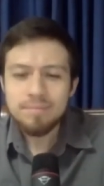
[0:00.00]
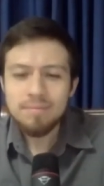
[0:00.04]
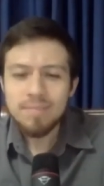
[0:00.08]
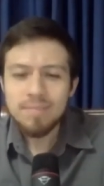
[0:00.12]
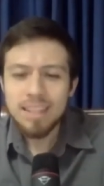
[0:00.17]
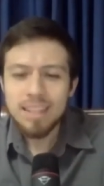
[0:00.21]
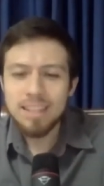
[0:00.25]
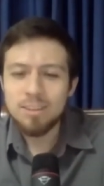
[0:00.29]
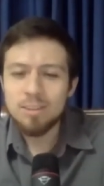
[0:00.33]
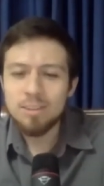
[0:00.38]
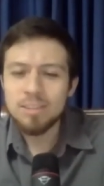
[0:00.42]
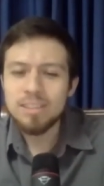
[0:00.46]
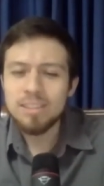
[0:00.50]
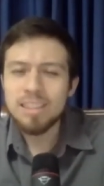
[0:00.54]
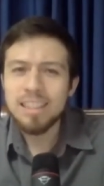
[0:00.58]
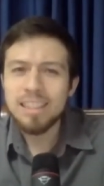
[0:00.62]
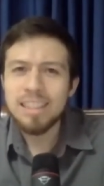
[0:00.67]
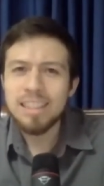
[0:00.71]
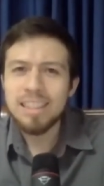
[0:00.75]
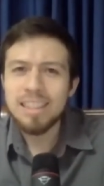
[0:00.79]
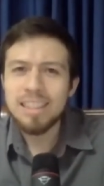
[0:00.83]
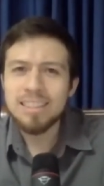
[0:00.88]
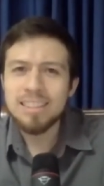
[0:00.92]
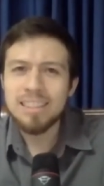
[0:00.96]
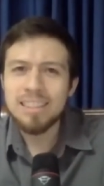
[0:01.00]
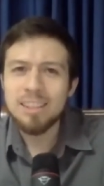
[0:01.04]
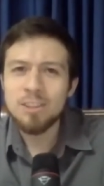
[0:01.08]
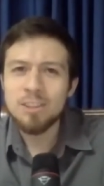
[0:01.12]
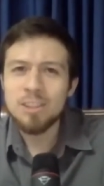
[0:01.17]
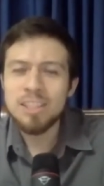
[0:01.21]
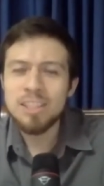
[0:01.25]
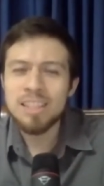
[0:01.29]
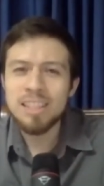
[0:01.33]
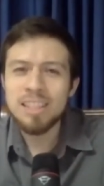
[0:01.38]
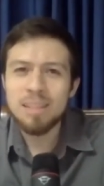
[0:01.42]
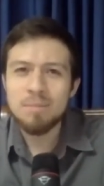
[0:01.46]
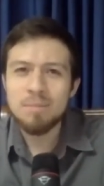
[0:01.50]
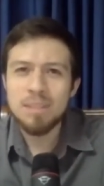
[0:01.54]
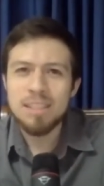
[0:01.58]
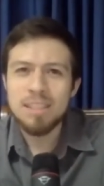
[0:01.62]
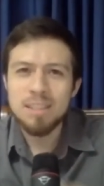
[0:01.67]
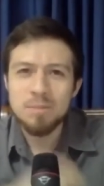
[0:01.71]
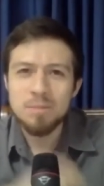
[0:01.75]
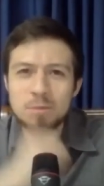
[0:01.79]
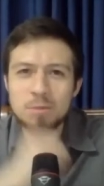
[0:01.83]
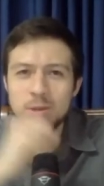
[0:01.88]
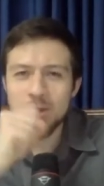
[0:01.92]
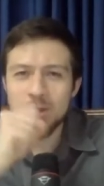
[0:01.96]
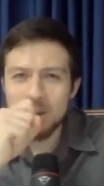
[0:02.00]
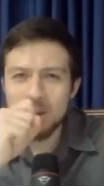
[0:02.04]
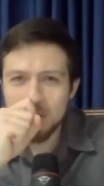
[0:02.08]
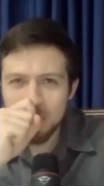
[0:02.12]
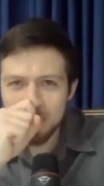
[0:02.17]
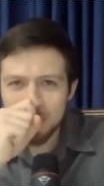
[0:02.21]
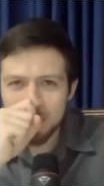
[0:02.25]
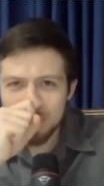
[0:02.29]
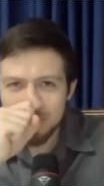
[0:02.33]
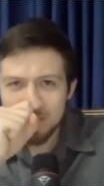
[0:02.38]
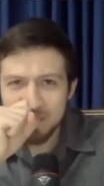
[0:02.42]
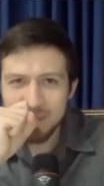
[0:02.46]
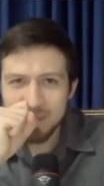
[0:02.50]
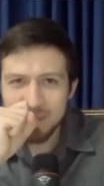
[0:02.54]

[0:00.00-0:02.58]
Entonces, en esa noche del matrimonio,